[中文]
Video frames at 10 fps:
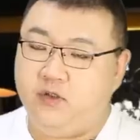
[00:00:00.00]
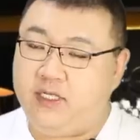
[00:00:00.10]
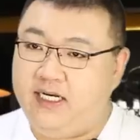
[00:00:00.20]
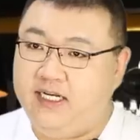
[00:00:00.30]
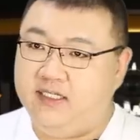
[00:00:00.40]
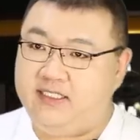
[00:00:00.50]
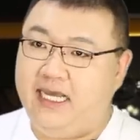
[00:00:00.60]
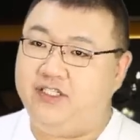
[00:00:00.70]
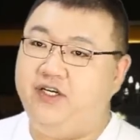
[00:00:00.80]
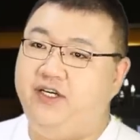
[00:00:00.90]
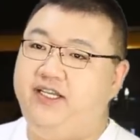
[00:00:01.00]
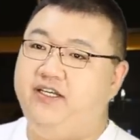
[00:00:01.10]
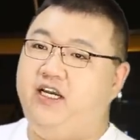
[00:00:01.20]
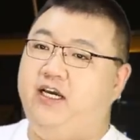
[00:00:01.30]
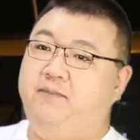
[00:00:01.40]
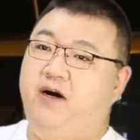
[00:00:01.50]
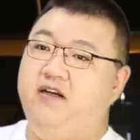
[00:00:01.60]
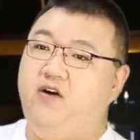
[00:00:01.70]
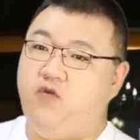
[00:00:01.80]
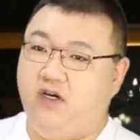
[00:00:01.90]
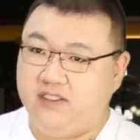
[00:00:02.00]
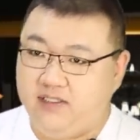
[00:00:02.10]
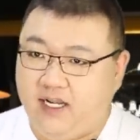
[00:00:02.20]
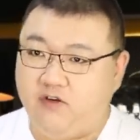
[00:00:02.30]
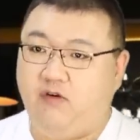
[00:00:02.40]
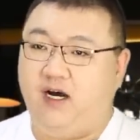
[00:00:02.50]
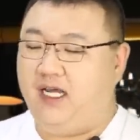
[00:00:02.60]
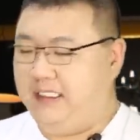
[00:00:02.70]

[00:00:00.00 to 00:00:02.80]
就拿这个嘉庆立的这个榜样广兴来说